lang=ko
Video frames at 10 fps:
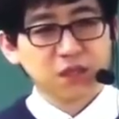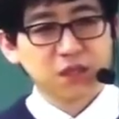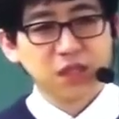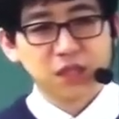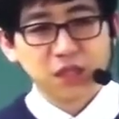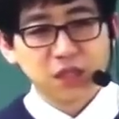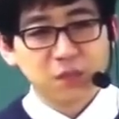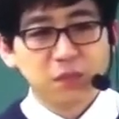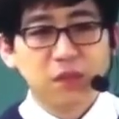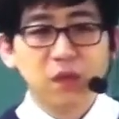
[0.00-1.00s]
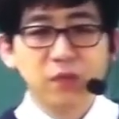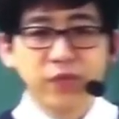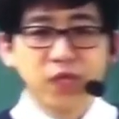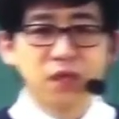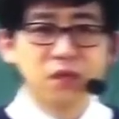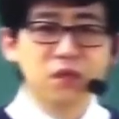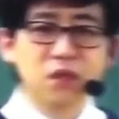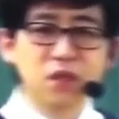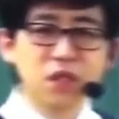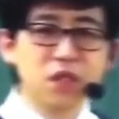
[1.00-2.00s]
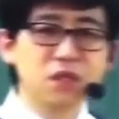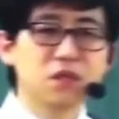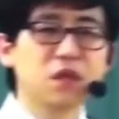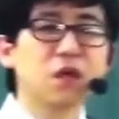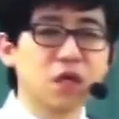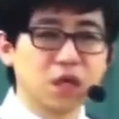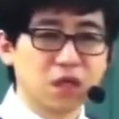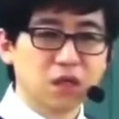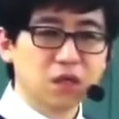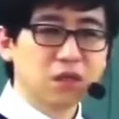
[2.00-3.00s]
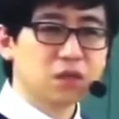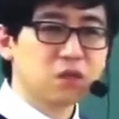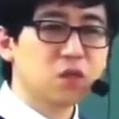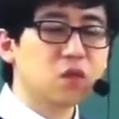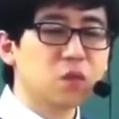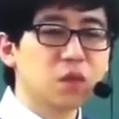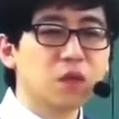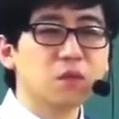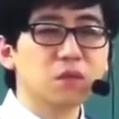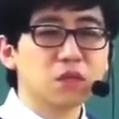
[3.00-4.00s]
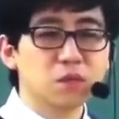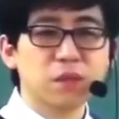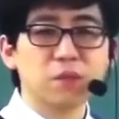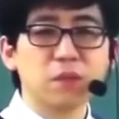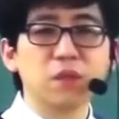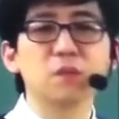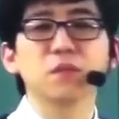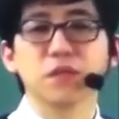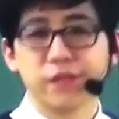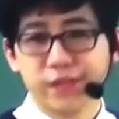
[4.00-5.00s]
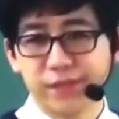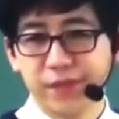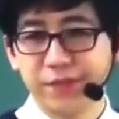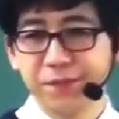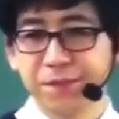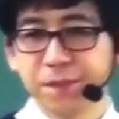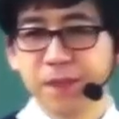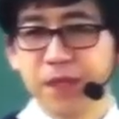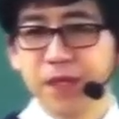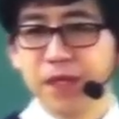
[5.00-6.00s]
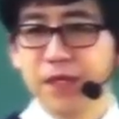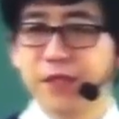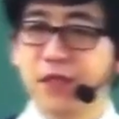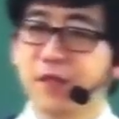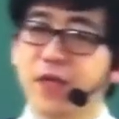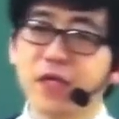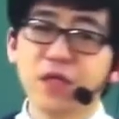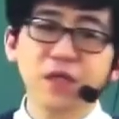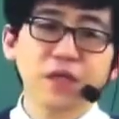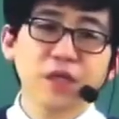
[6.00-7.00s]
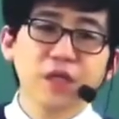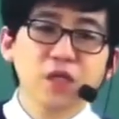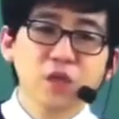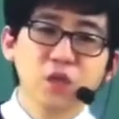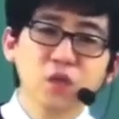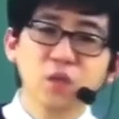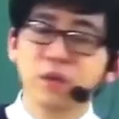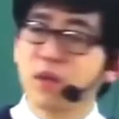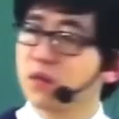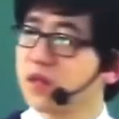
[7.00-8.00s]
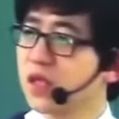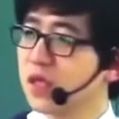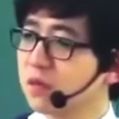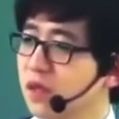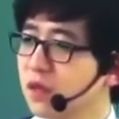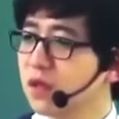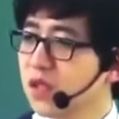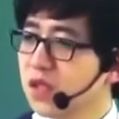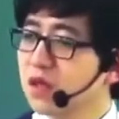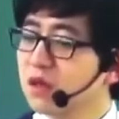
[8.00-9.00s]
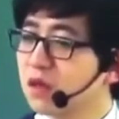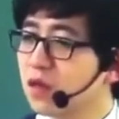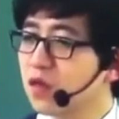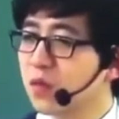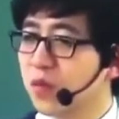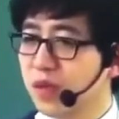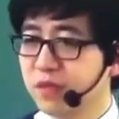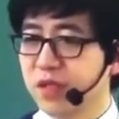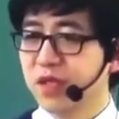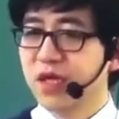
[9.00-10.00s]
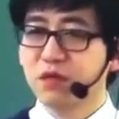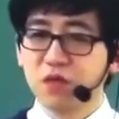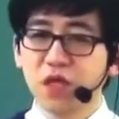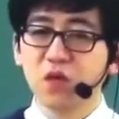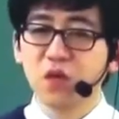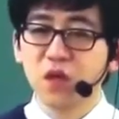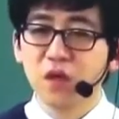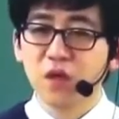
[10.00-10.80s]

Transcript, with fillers: 다시 범위, 정의, 정의, 소송법, 심판법, 절차법. 그런데 말이에요. 소송법에 보시게 되면 이런 것도 포함된다라고 돼 있고요.